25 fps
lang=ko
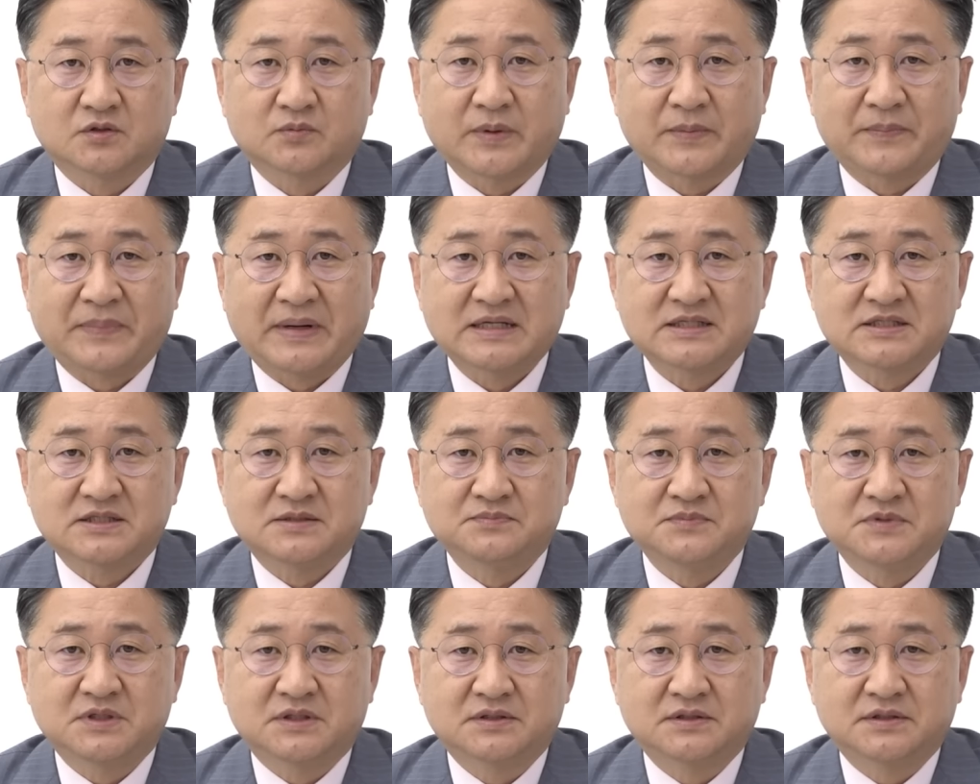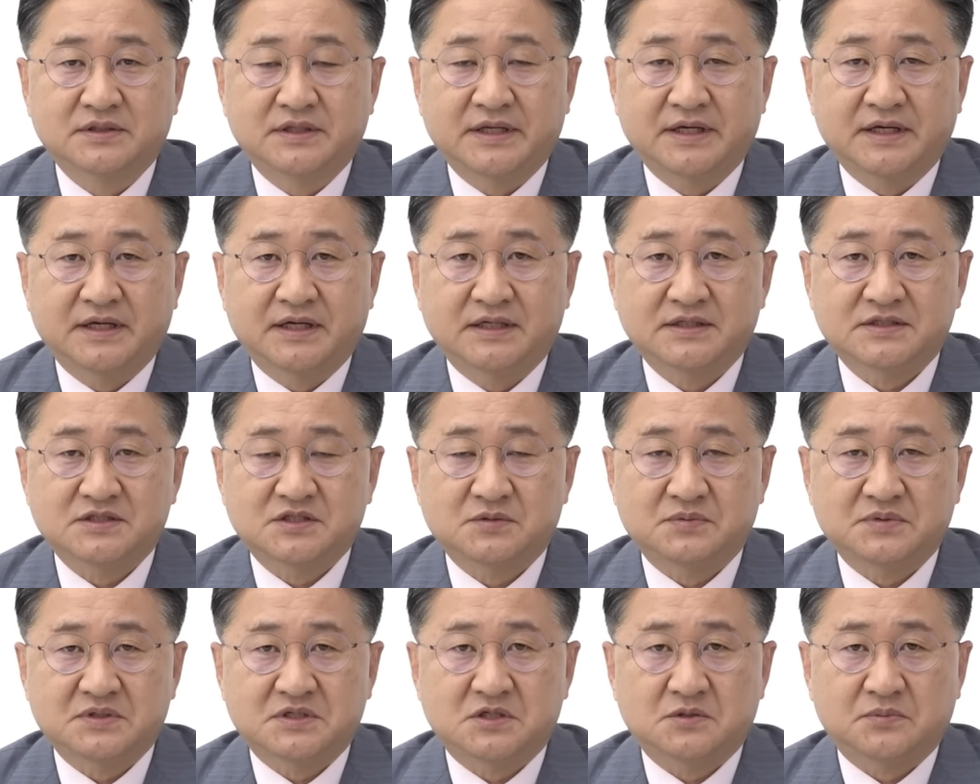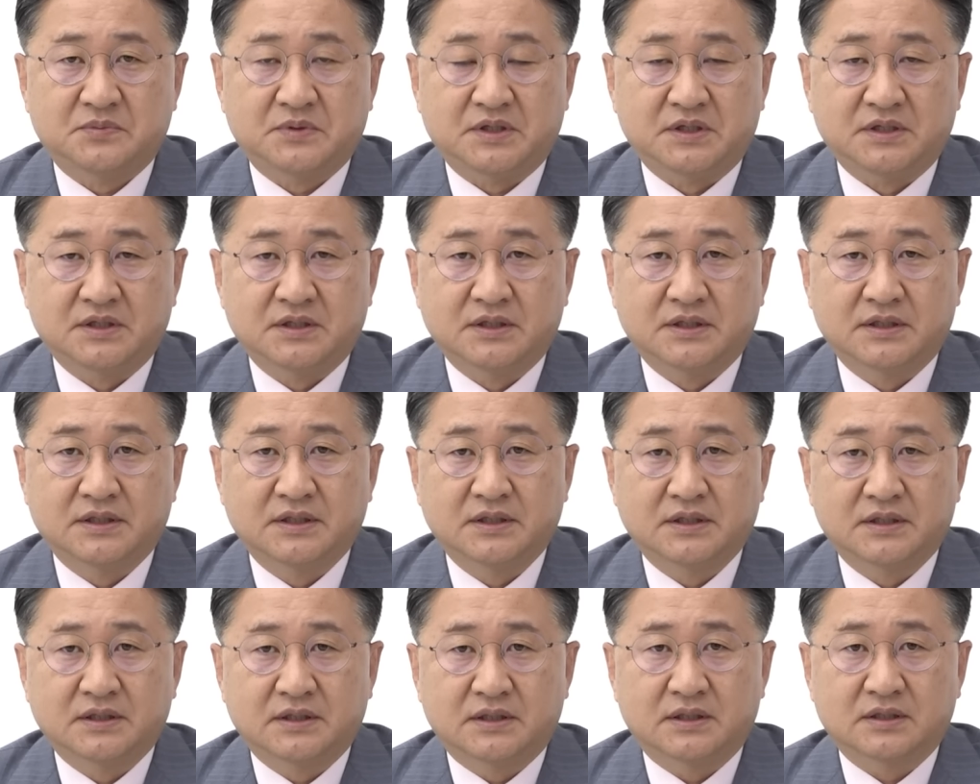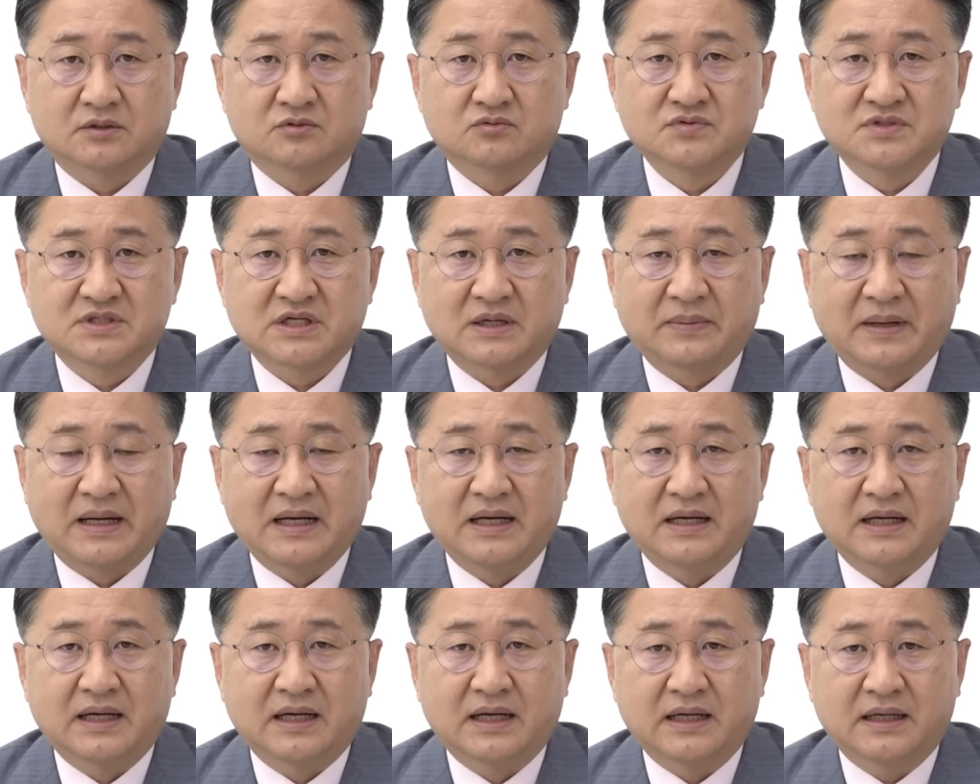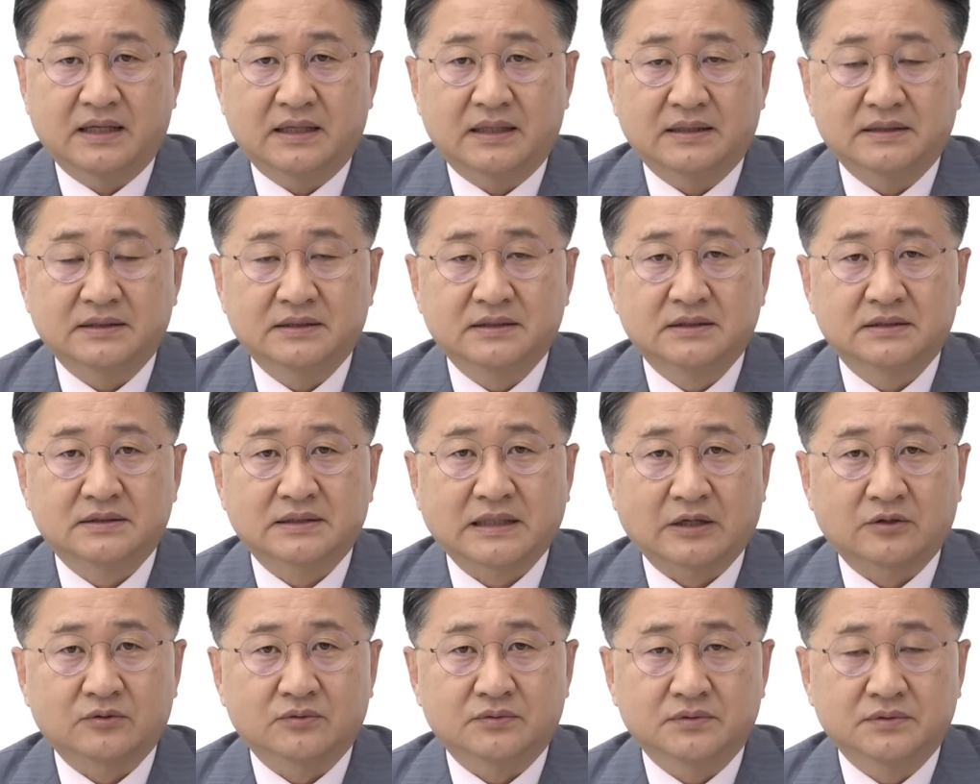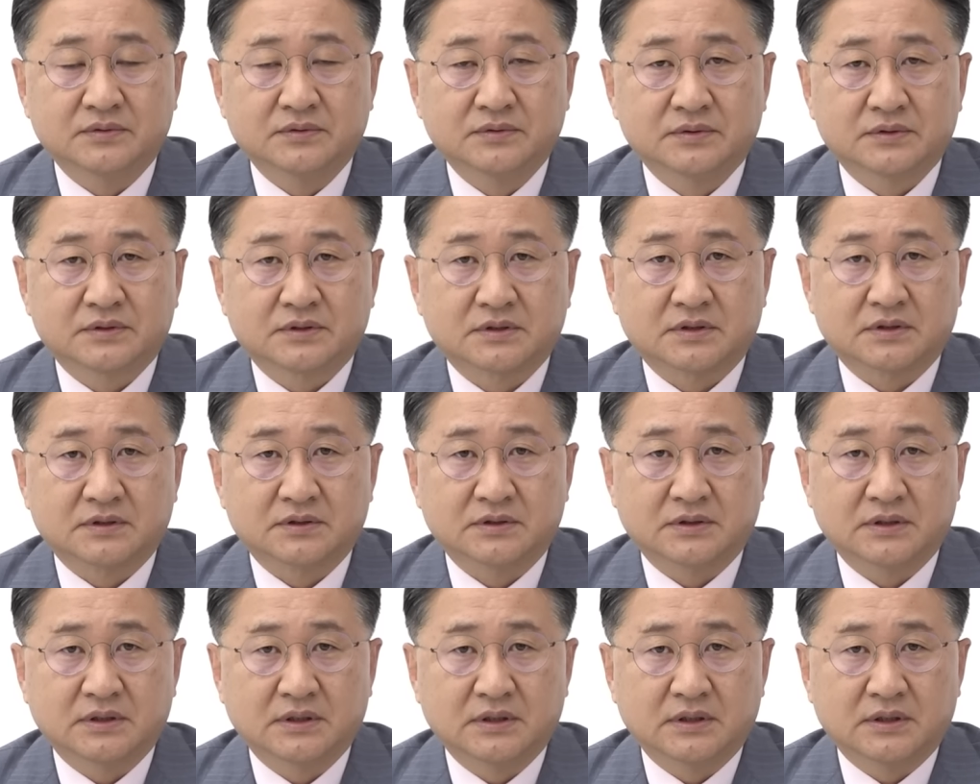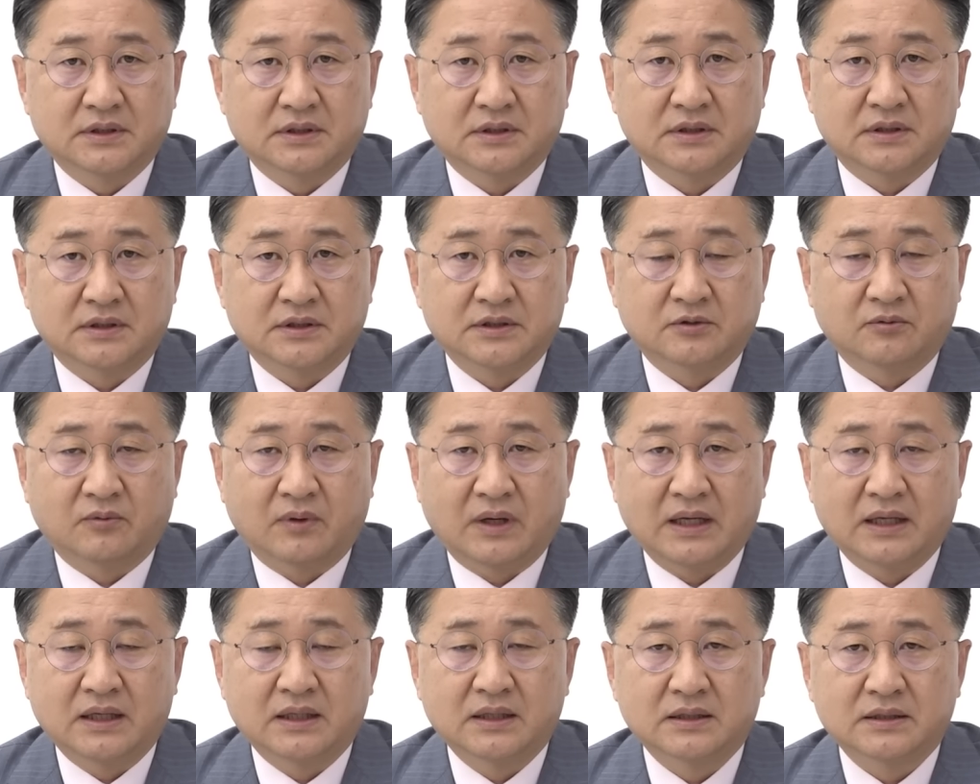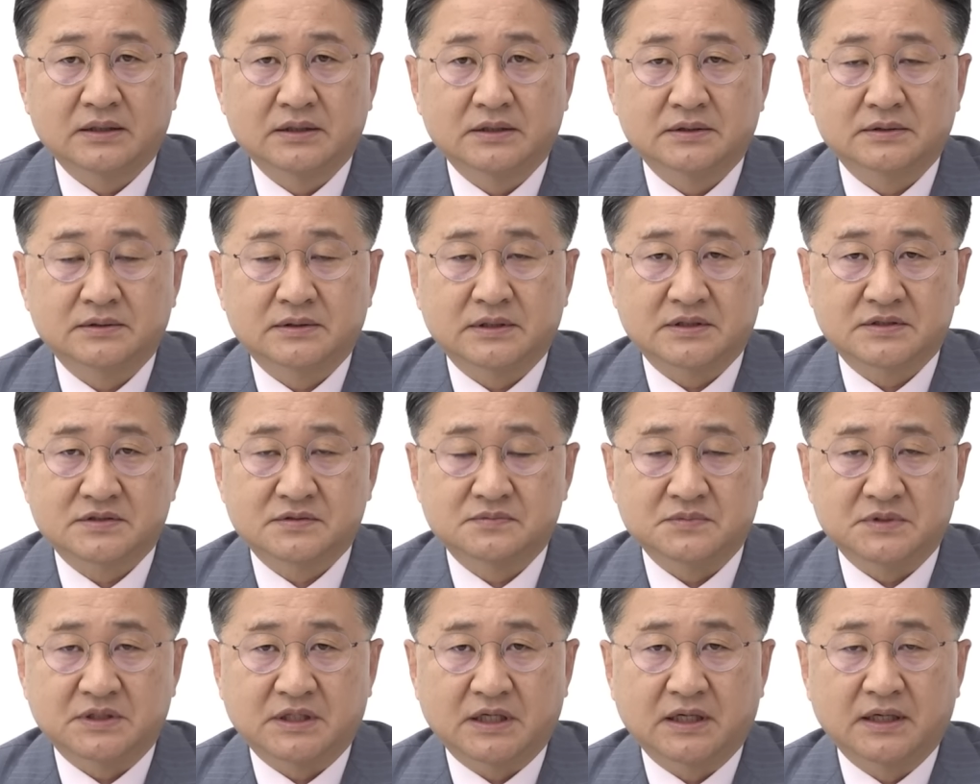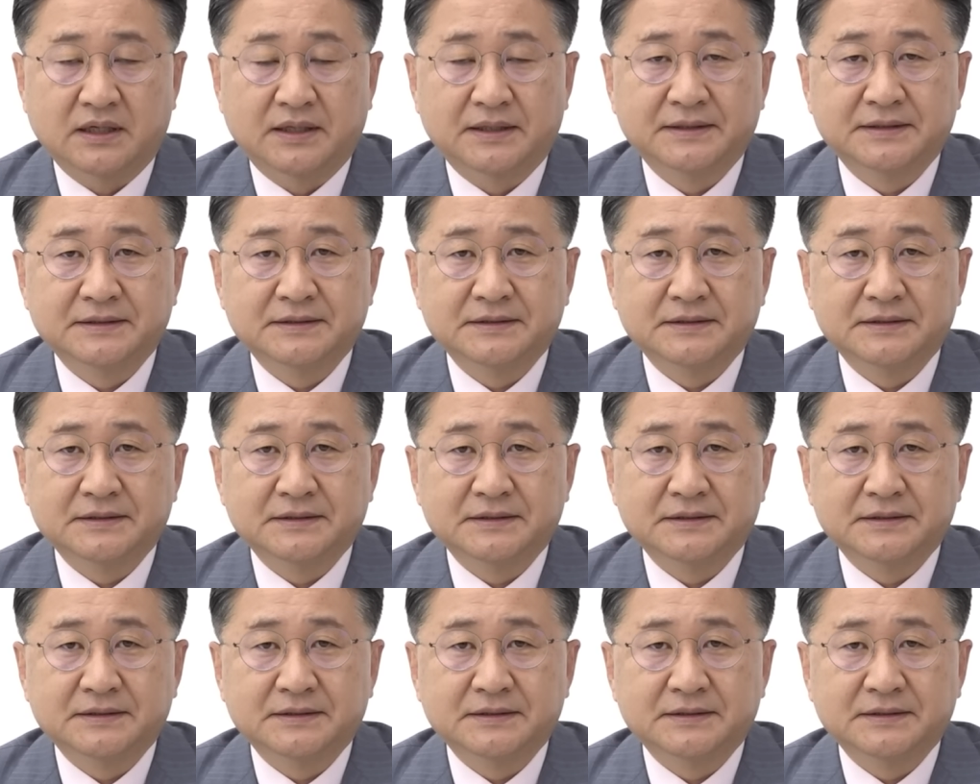1980년대 12.12 군사반란을 다룬 그런 영화였습니다.